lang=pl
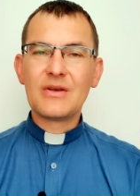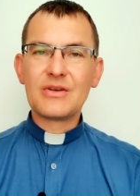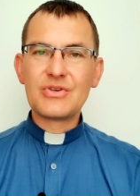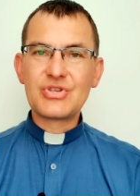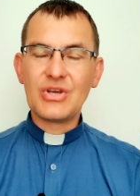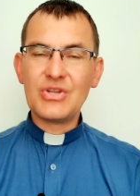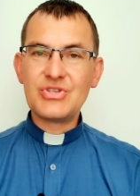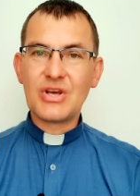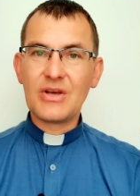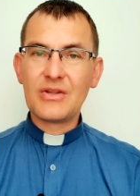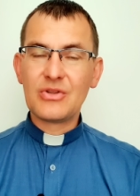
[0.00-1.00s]
y, że
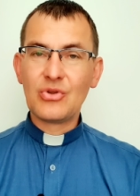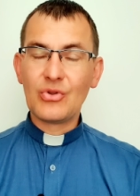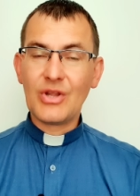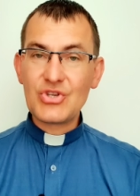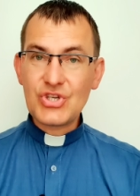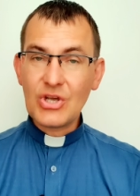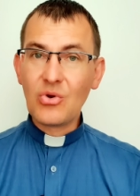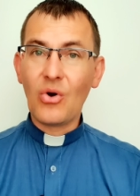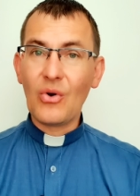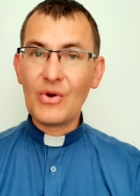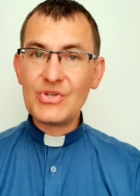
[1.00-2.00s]
idzie do
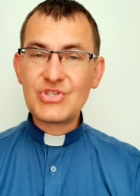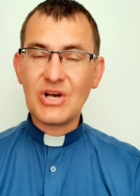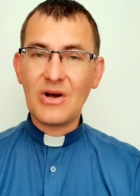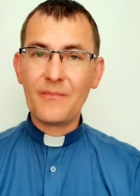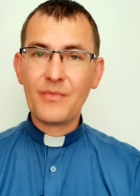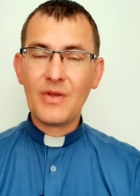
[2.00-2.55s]
naszego Ojca,